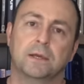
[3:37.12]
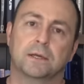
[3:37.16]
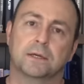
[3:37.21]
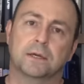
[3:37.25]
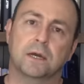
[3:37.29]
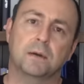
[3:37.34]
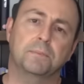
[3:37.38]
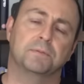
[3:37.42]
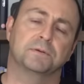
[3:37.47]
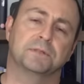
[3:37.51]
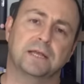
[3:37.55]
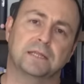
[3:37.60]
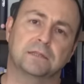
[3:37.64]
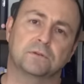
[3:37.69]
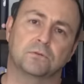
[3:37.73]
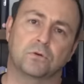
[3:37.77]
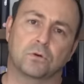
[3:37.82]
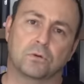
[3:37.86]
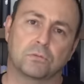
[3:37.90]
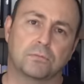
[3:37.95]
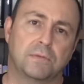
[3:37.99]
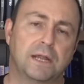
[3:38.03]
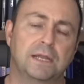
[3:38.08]
Kapıdan
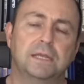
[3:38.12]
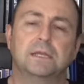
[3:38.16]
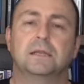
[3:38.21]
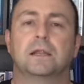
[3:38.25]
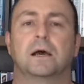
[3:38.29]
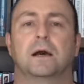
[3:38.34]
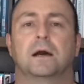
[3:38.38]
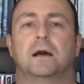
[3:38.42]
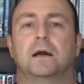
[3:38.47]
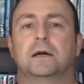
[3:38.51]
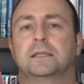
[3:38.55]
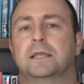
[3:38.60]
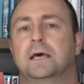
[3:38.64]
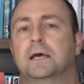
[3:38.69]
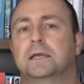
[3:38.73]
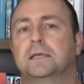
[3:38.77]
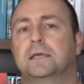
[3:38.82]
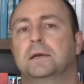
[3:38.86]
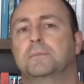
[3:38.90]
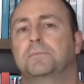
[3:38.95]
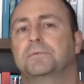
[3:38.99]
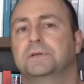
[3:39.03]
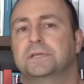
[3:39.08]
normal ana
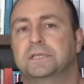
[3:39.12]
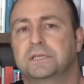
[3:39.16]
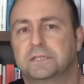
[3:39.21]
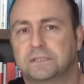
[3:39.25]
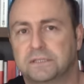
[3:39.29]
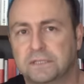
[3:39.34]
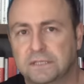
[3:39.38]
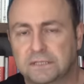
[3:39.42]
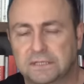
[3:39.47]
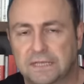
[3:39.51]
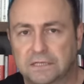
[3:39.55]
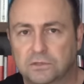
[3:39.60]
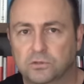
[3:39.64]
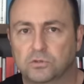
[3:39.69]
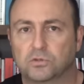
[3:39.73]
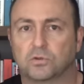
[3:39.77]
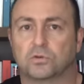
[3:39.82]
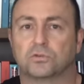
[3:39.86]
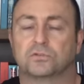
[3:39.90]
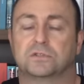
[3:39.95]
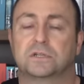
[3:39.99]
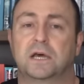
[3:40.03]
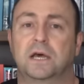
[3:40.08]
yapı girdikten
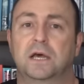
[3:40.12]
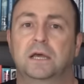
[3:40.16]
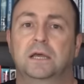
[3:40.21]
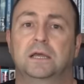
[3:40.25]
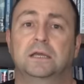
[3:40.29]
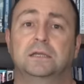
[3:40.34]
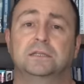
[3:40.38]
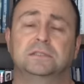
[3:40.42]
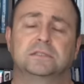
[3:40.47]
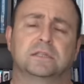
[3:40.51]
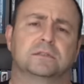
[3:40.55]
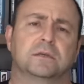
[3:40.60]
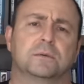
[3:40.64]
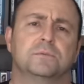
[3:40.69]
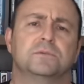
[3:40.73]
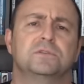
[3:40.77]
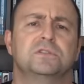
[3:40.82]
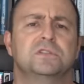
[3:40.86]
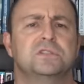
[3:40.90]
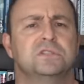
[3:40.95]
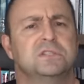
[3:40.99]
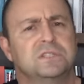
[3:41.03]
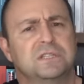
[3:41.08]
sonra işte tabi
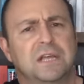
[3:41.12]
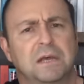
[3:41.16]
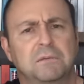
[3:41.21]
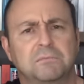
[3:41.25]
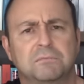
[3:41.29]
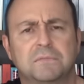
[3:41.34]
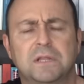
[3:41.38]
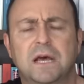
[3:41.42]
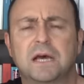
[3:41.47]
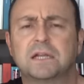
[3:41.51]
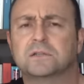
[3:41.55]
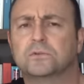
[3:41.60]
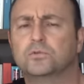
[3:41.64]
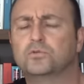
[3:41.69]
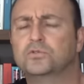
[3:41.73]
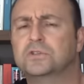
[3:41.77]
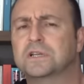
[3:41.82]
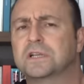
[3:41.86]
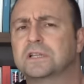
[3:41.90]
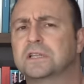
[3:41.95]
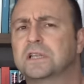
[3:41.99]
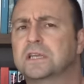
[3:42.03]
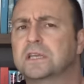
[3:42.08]
sistemler,
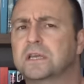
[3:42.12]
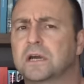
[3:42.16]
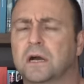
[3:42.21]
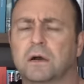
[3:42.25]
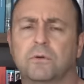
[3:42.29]
üzerindeki